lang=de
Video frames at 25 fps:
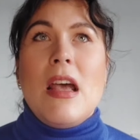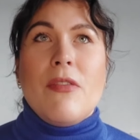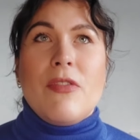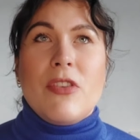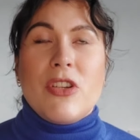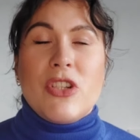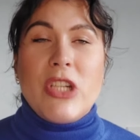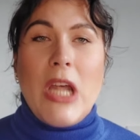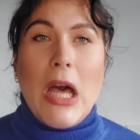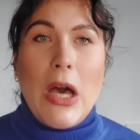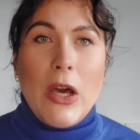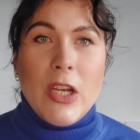
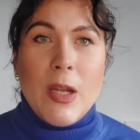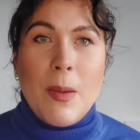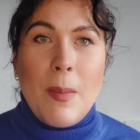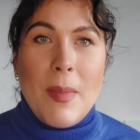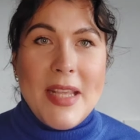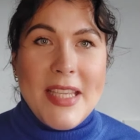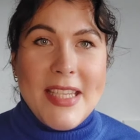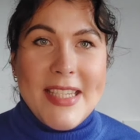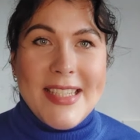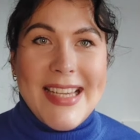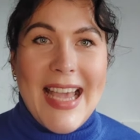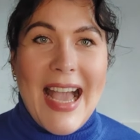Wir schauen
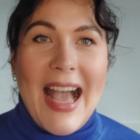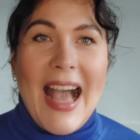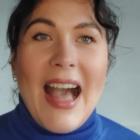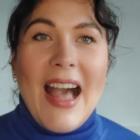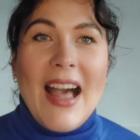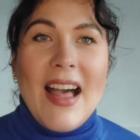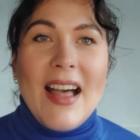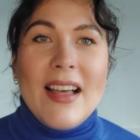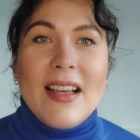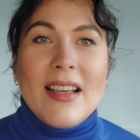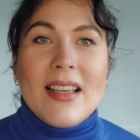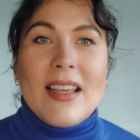nämlich
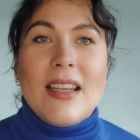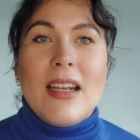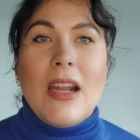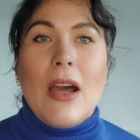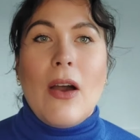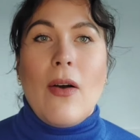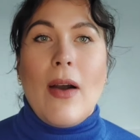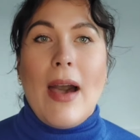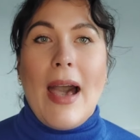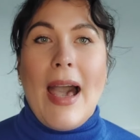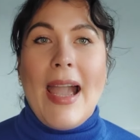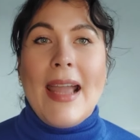da
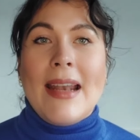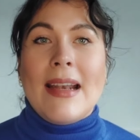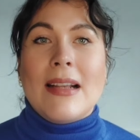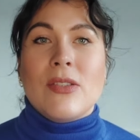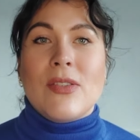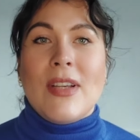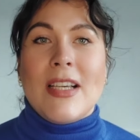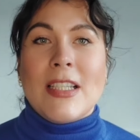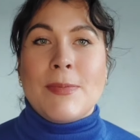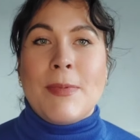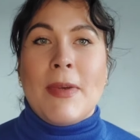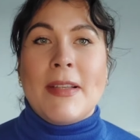genau rein.
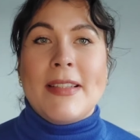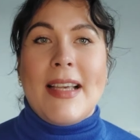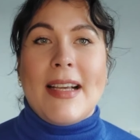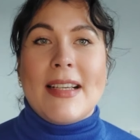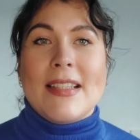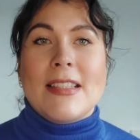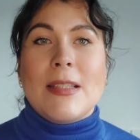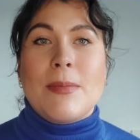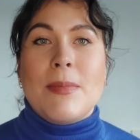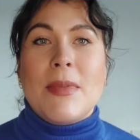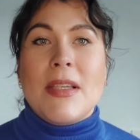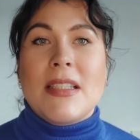Also erstmal
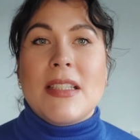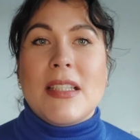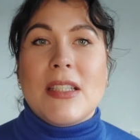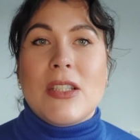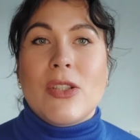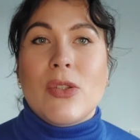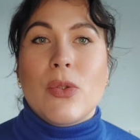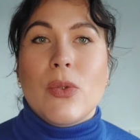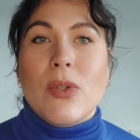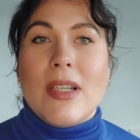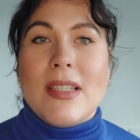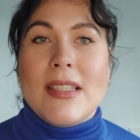sagen Sie mir, ist
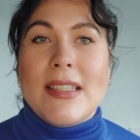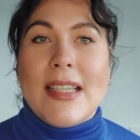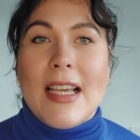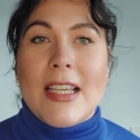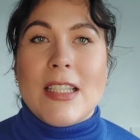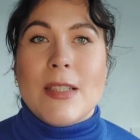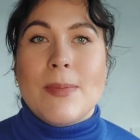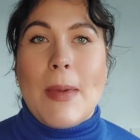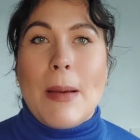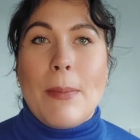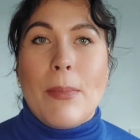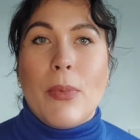es so, dass ich
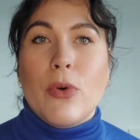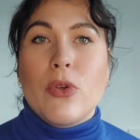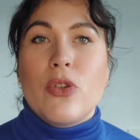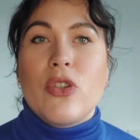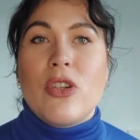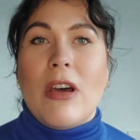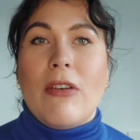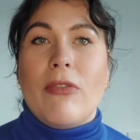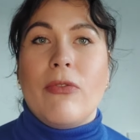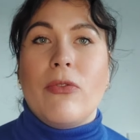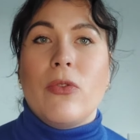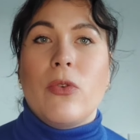erstmal
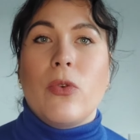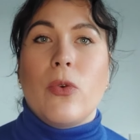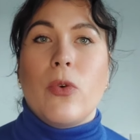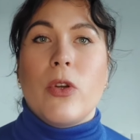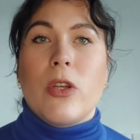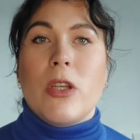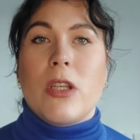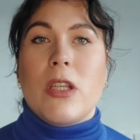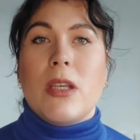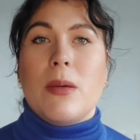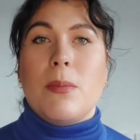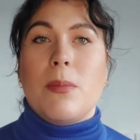Botschaften
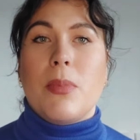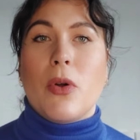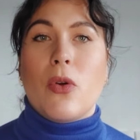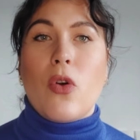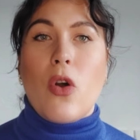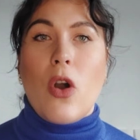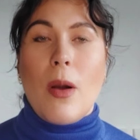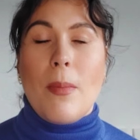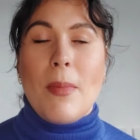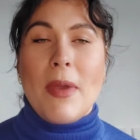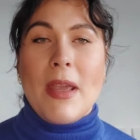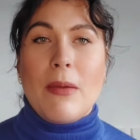
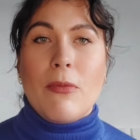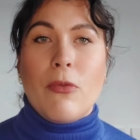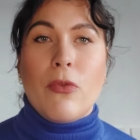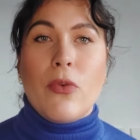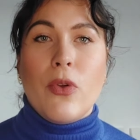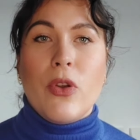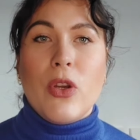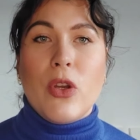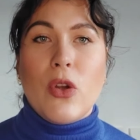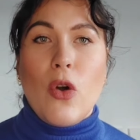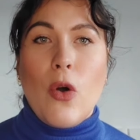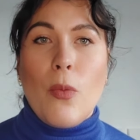durchbekomme, eben
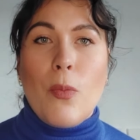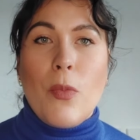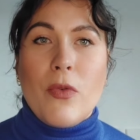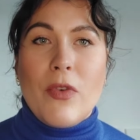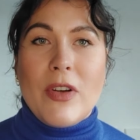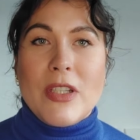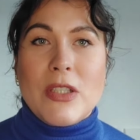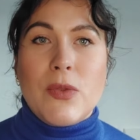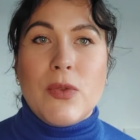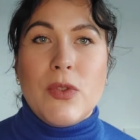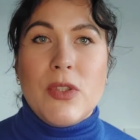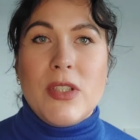für die Gruppe,
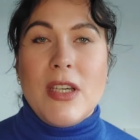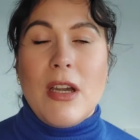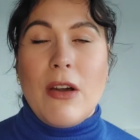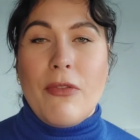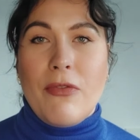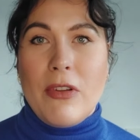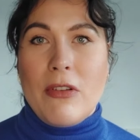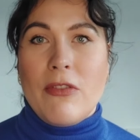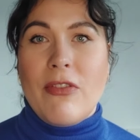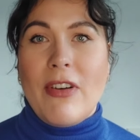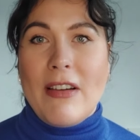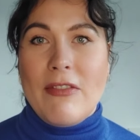was für die
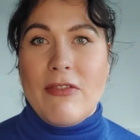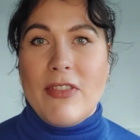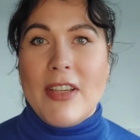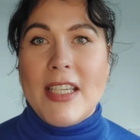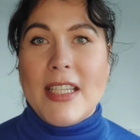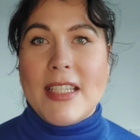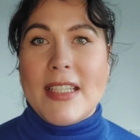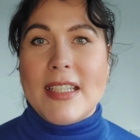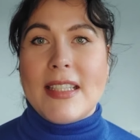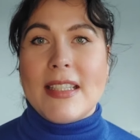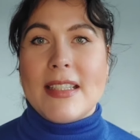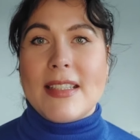auf jeden Fall
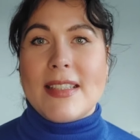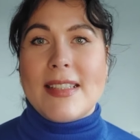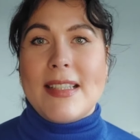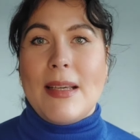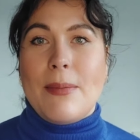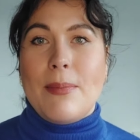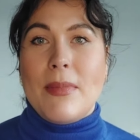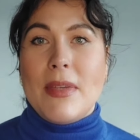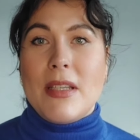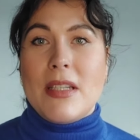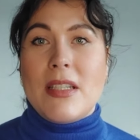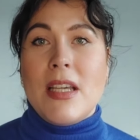wichtig ist,
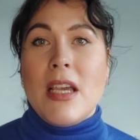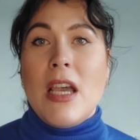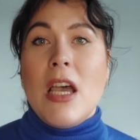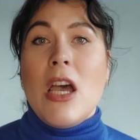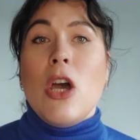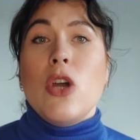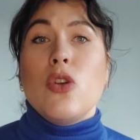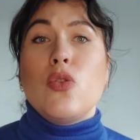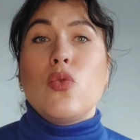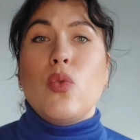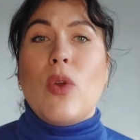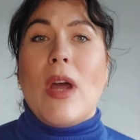damit
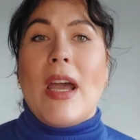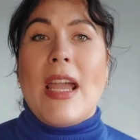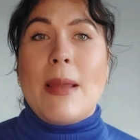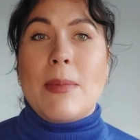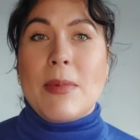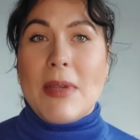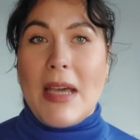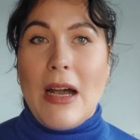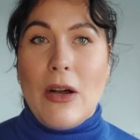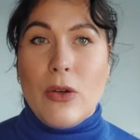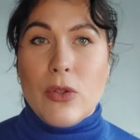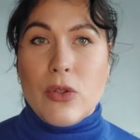du da
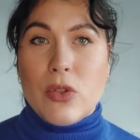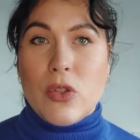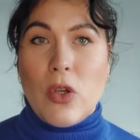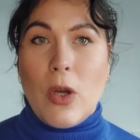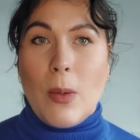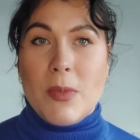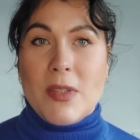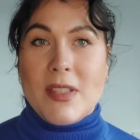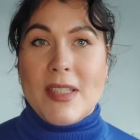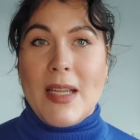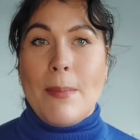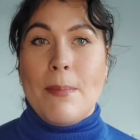eben
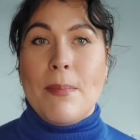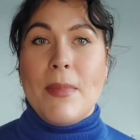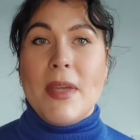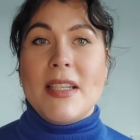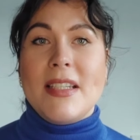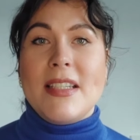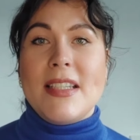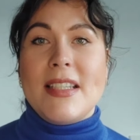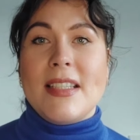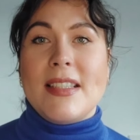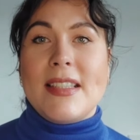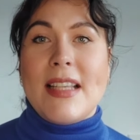rauskommst,
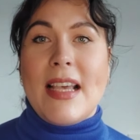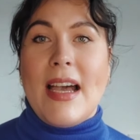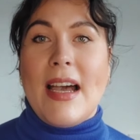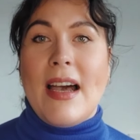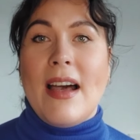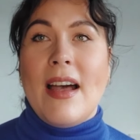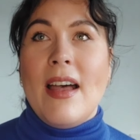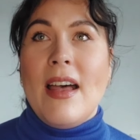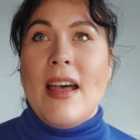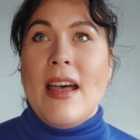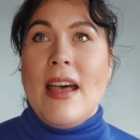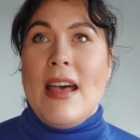damit
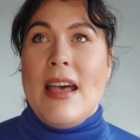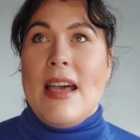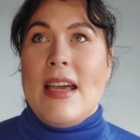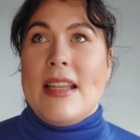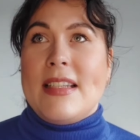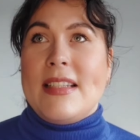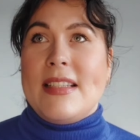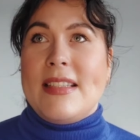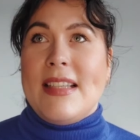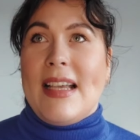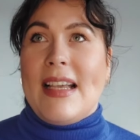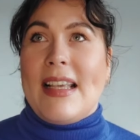dieser
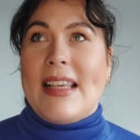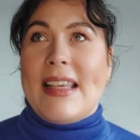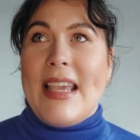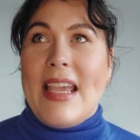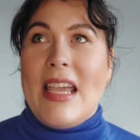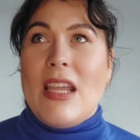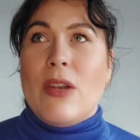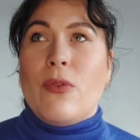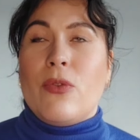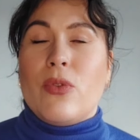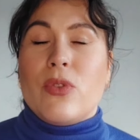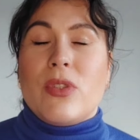dieser
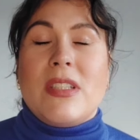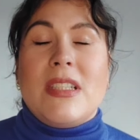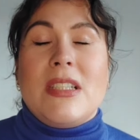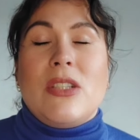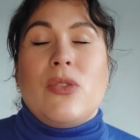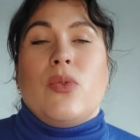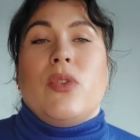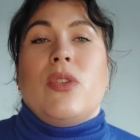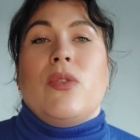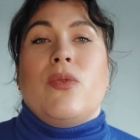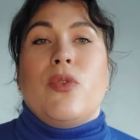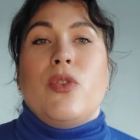Geldfluss, die
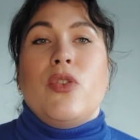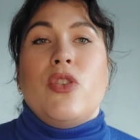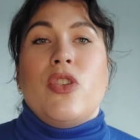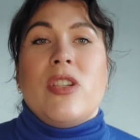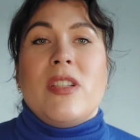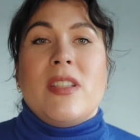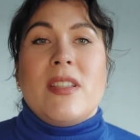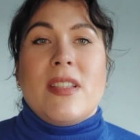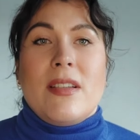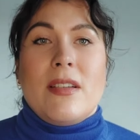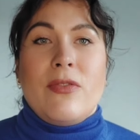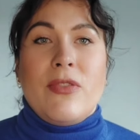du dir wünschst,
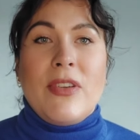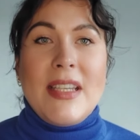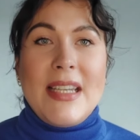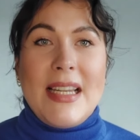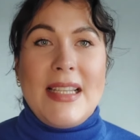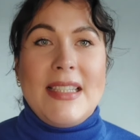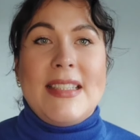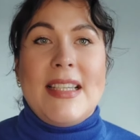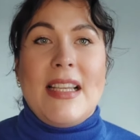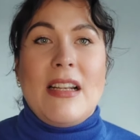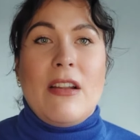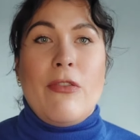diese
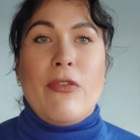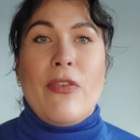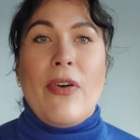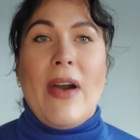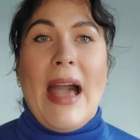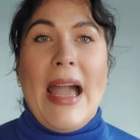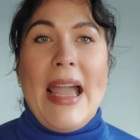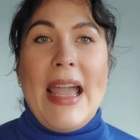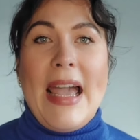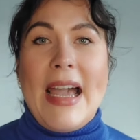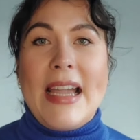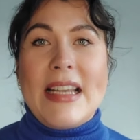finanzielle
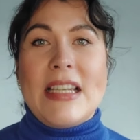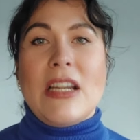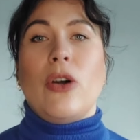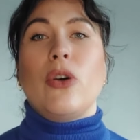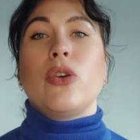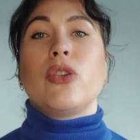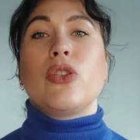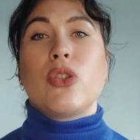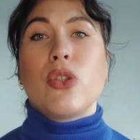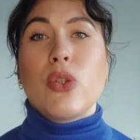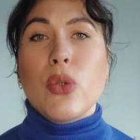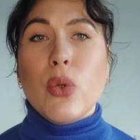Freiheit
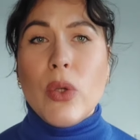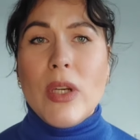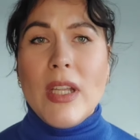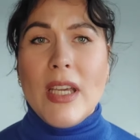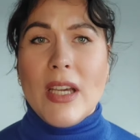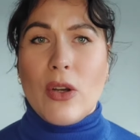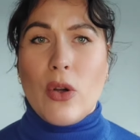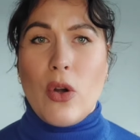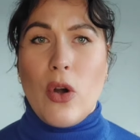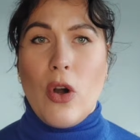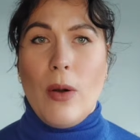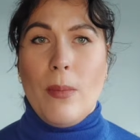auch zu
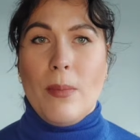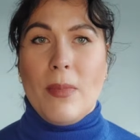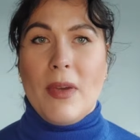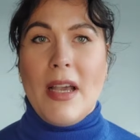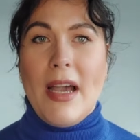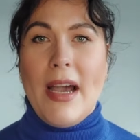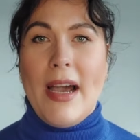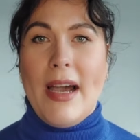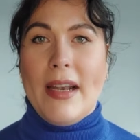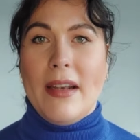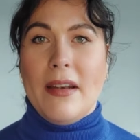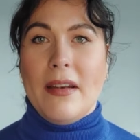dir kommen
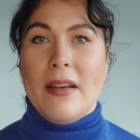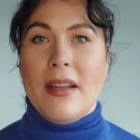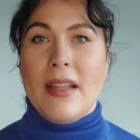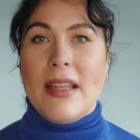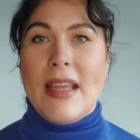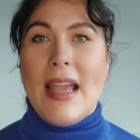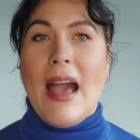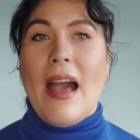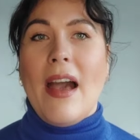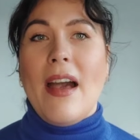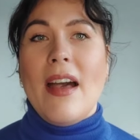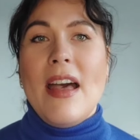kann.
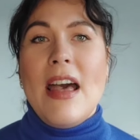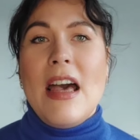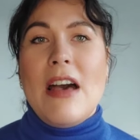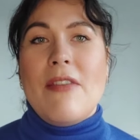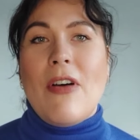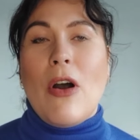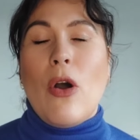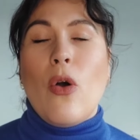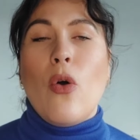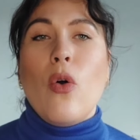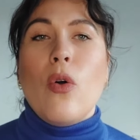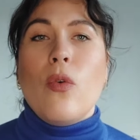Ja,
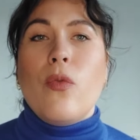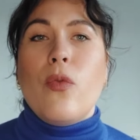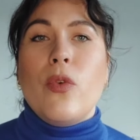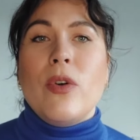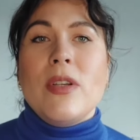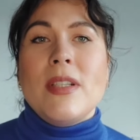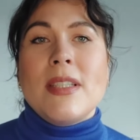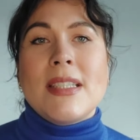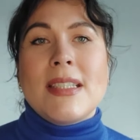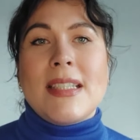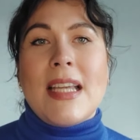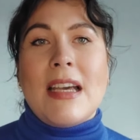weil irgendwo
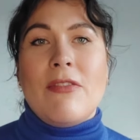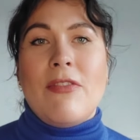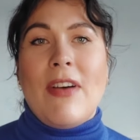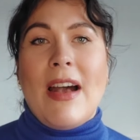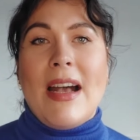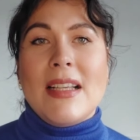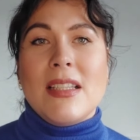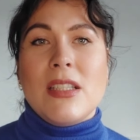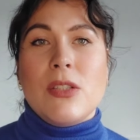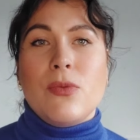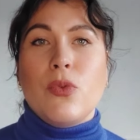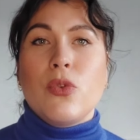ist da
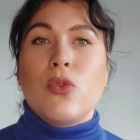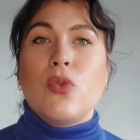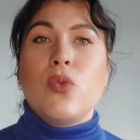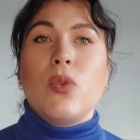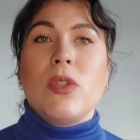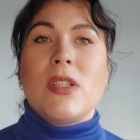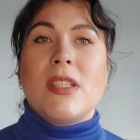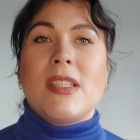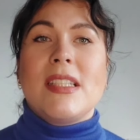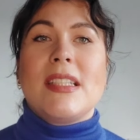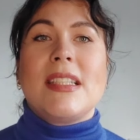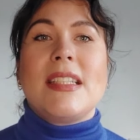was, wo
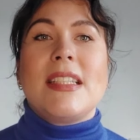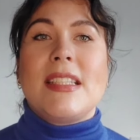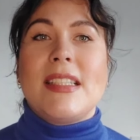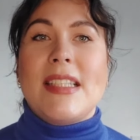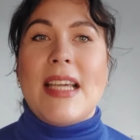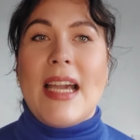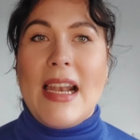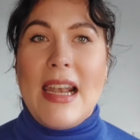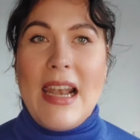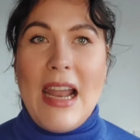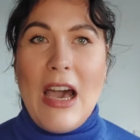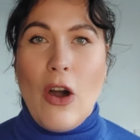du es dir nicht
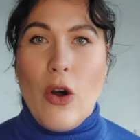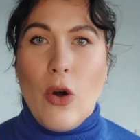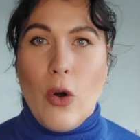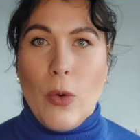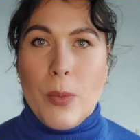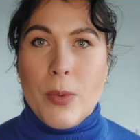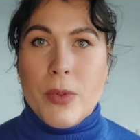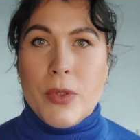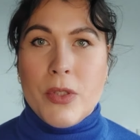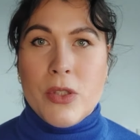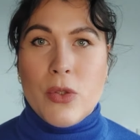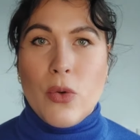
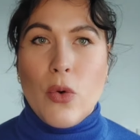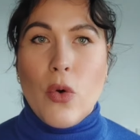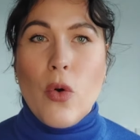erlaubst.